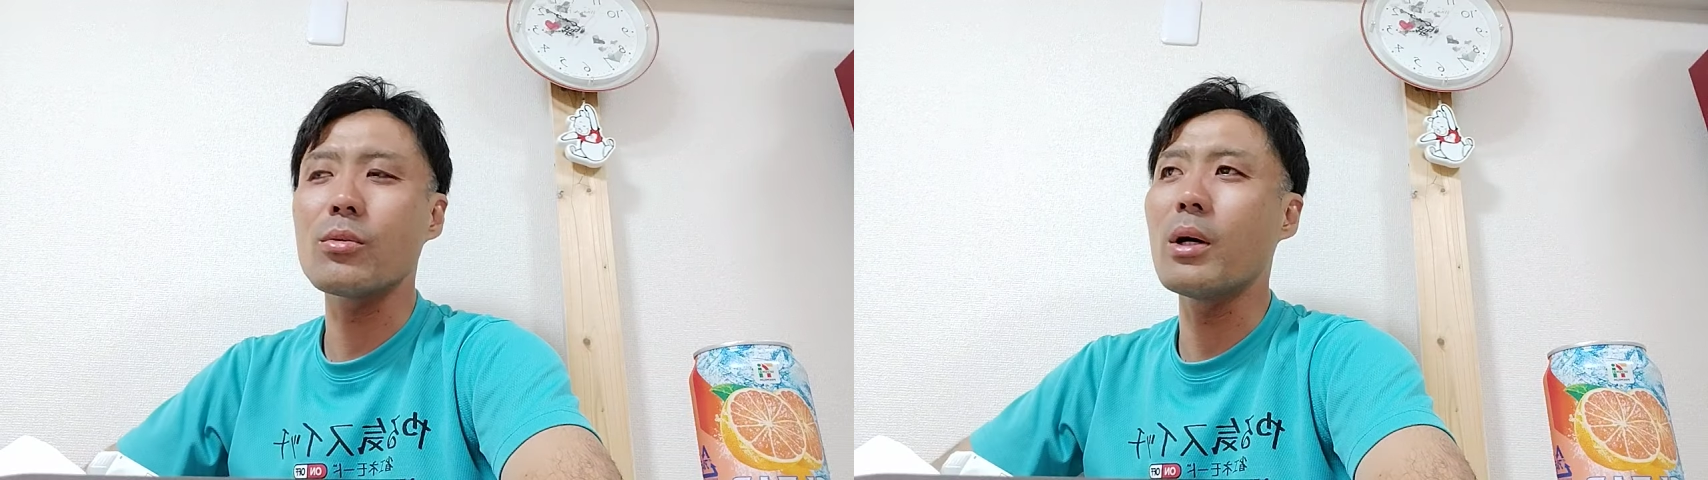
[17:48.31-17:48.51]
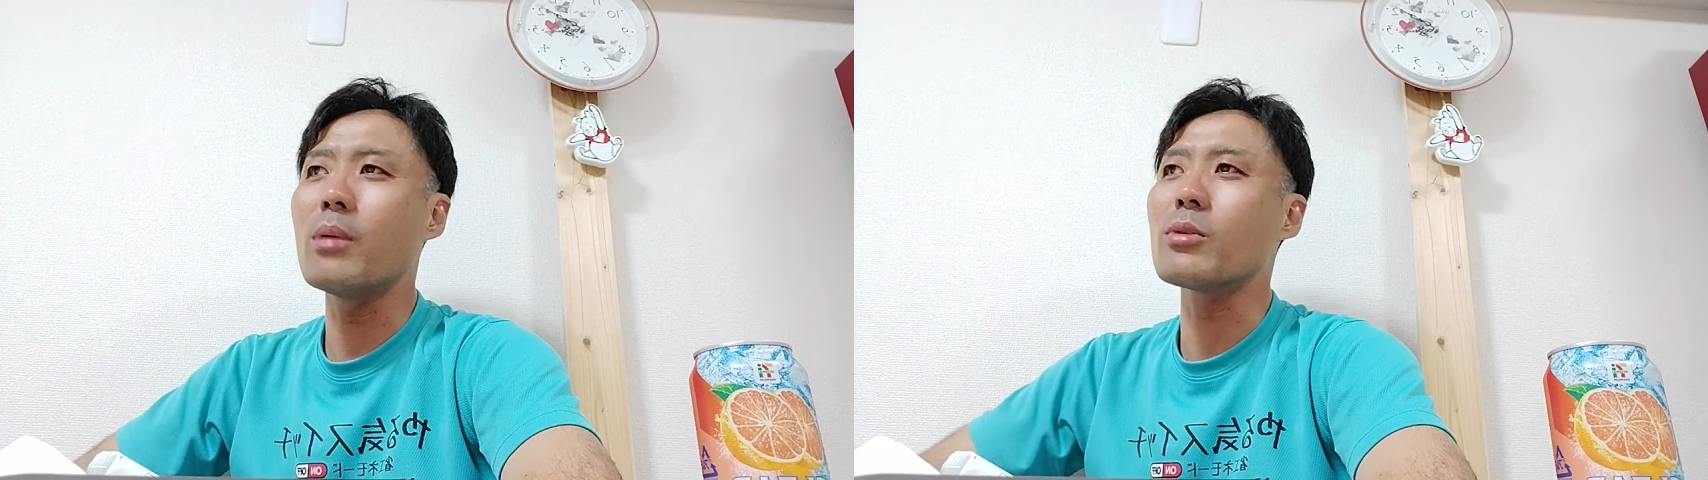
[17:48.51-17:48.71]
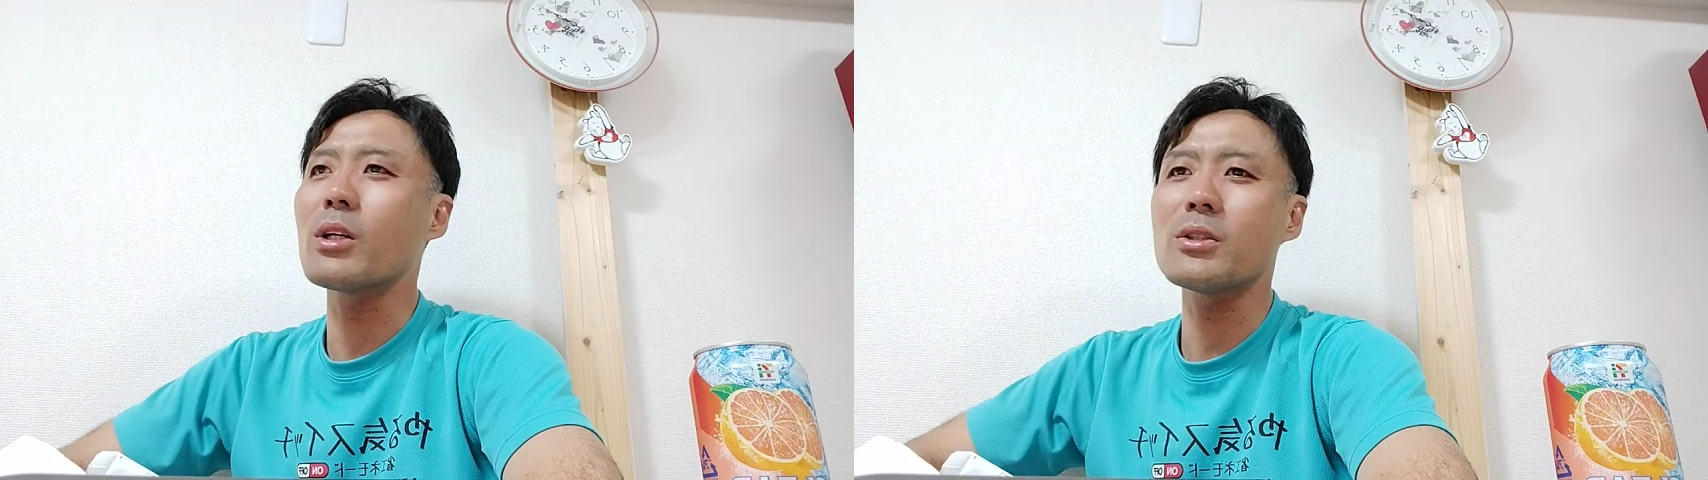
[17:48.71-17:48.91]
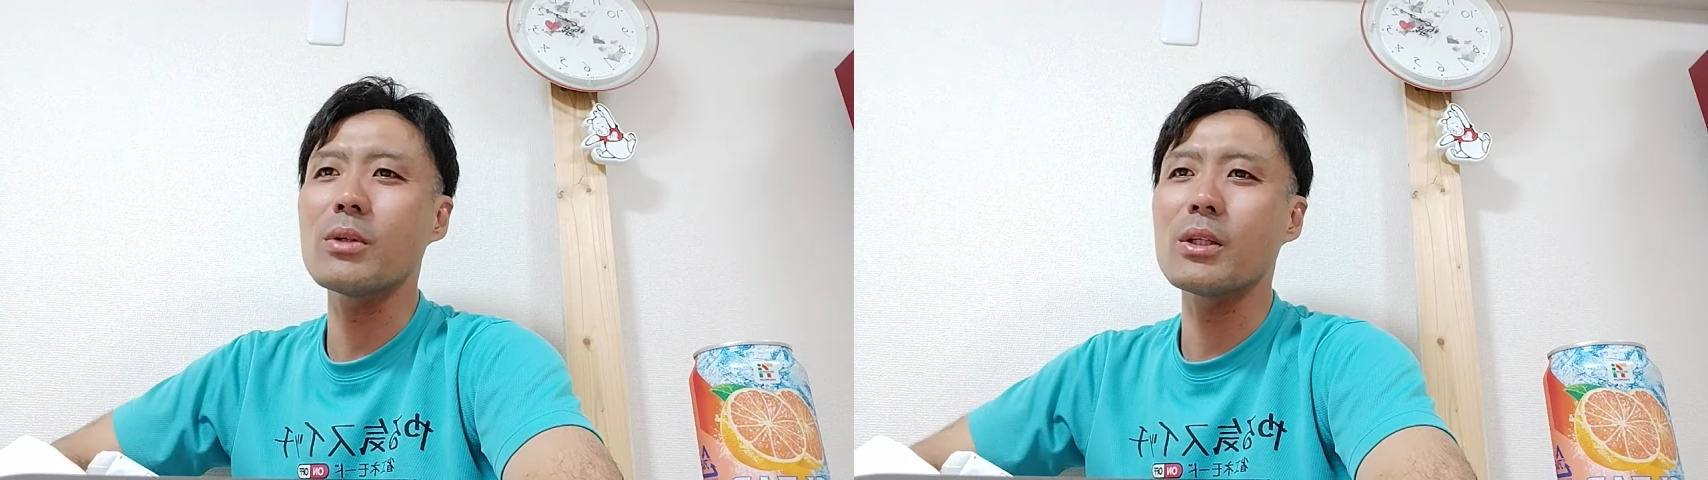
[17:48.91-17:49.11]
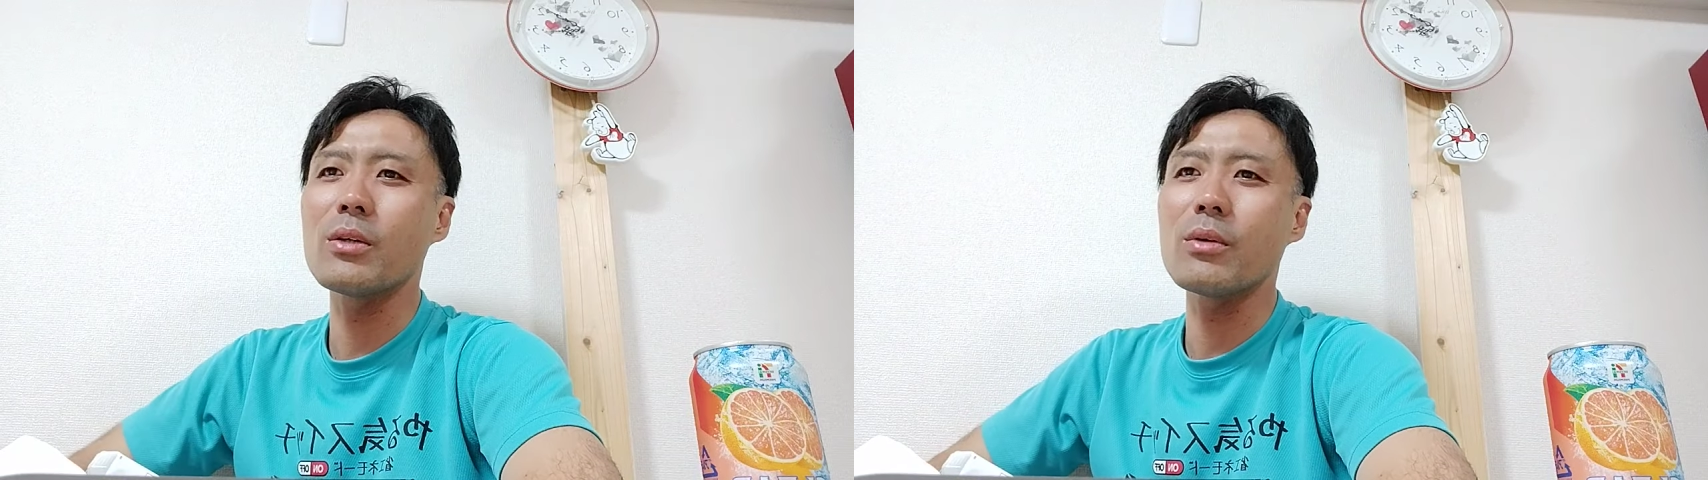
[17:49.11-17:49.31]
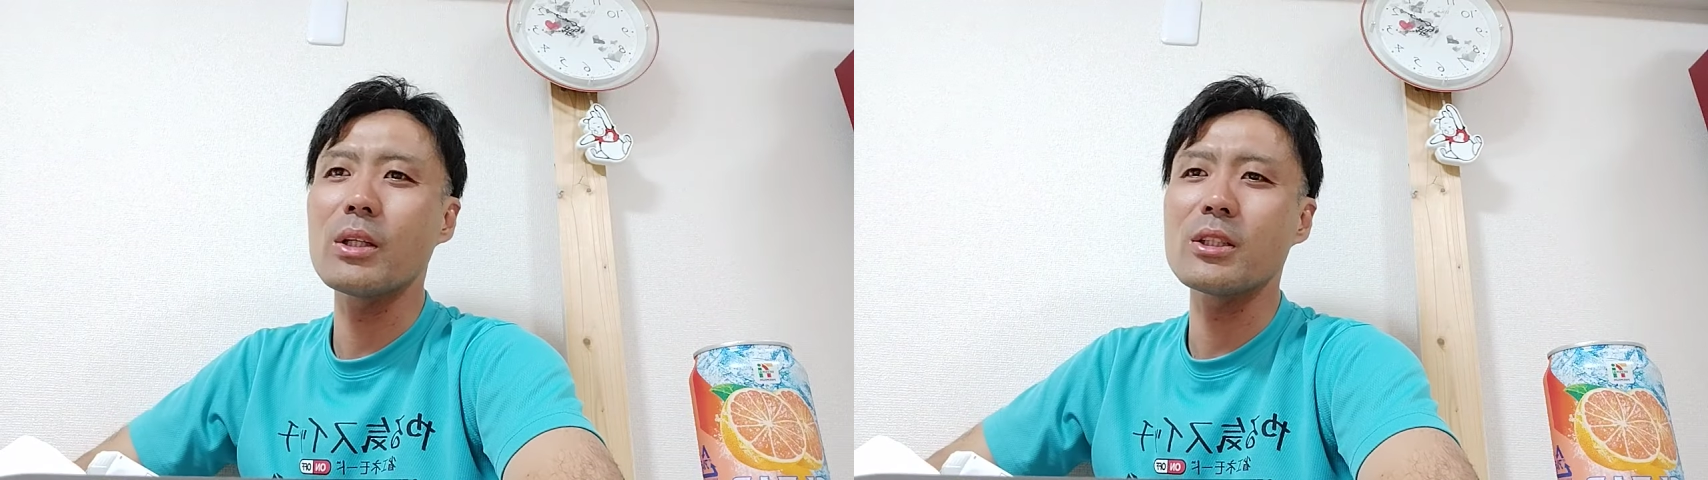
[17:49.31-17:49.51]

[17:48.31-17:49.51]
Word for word: とは昔は電話で